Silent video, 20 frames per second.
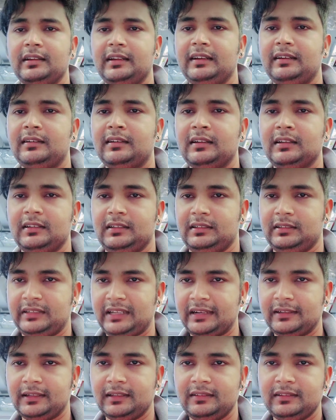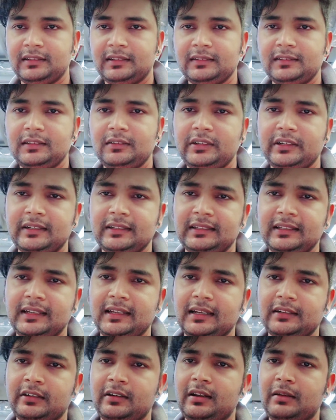হেড টাইটেল যেটা ছিল এটা
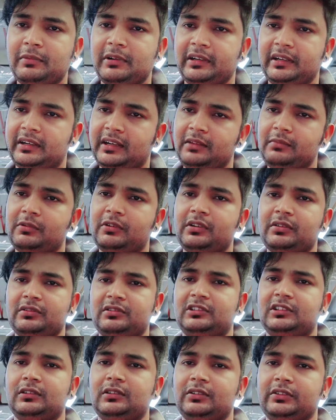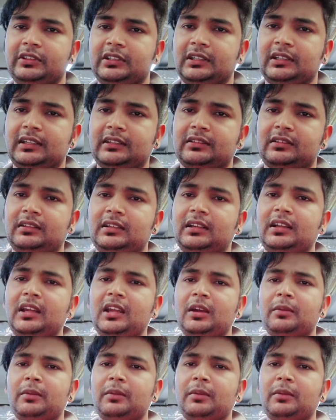দেখে আসলে আমার এটাই মনে হচ্ছিল যে আসলে